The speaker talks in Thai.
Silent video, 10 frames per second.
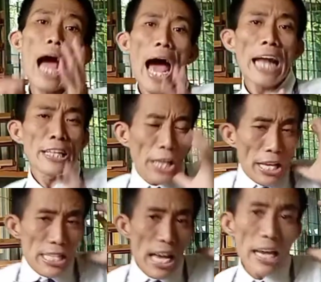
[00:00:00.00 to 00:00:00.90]
การ
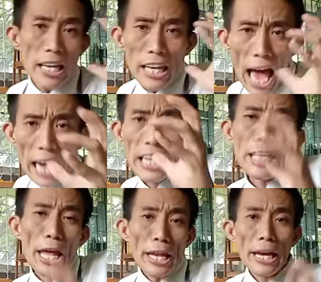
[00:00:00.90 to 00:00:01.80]
ใส่ใจรายละ
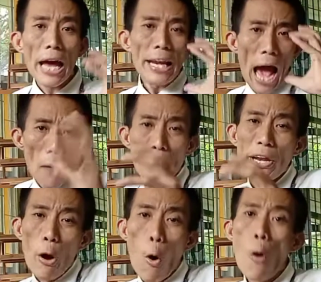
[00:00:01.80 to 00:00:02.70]
เอียดในการทำ
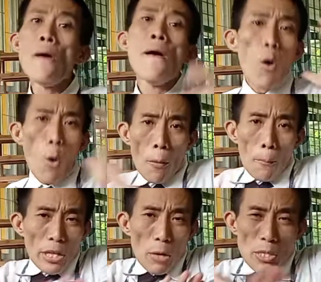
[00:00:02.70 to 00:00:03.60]
วิดีโอคุณ
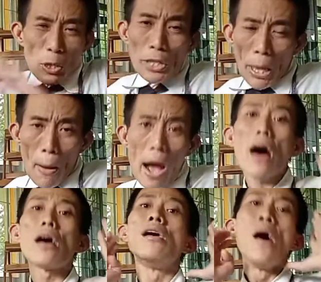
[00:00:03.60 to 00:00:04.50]
ไม่ต้องไปสนใจว่า
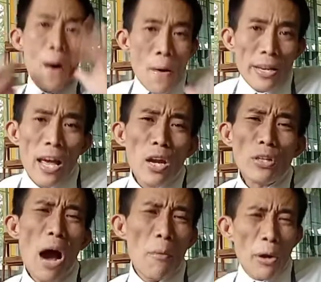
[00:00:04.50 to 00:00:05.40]
เนี่ยเรา
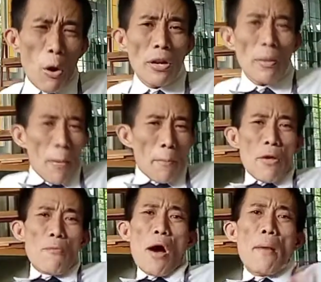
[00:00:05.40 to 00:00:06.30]
ทำวิดีโอเนี่ยมัน
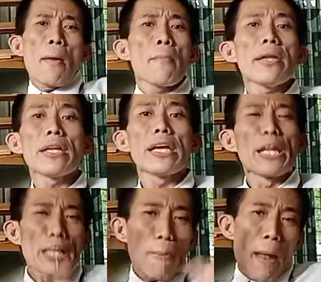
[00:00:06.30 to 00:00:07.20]
ไม่เวิร์กมันไม่ดี
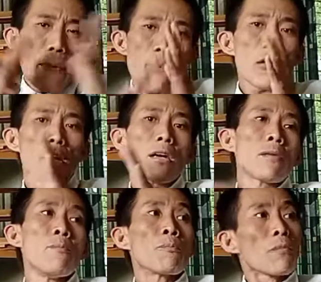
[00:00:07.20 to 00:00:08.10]
จะเปลี่ยนไปทำอย่างอื่
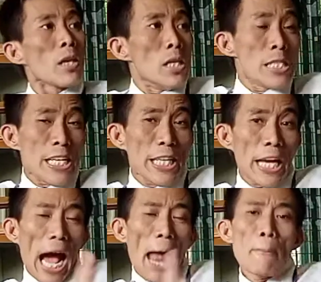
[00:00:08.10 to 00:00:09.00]
นจ
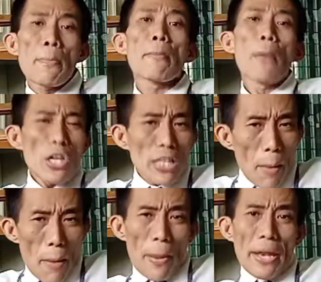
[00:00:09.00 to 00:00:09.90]
ริงๆการเปลี่ยนมันก็สา
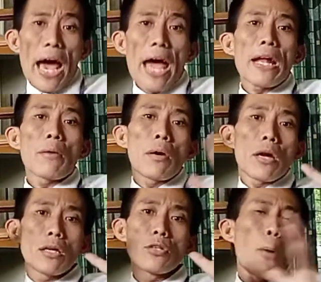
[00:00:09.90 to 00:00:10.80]
มารถเปลี่ยนได้นะมัน
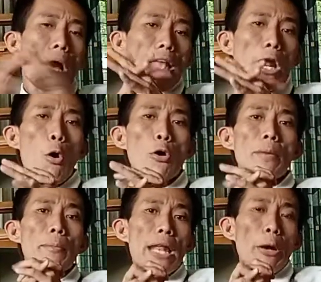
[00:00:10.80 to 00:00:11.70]
ขึ้นอยู่ว่าแต่ละคน
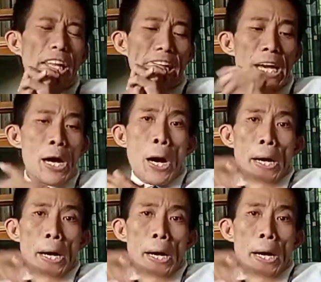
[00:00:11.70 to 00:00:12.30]
จะมีแนวคิดไง